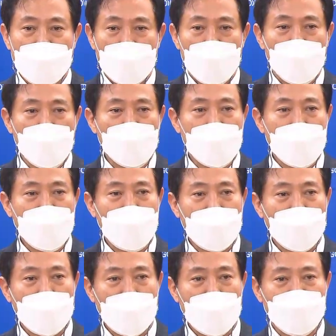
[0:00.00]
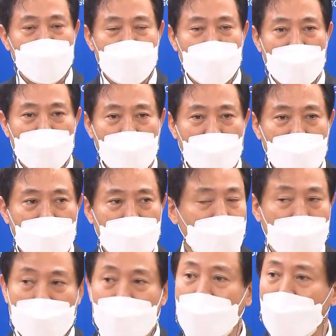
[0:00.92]
국민 생활 부담이
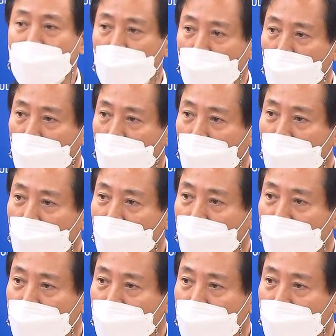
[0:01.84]
나타났고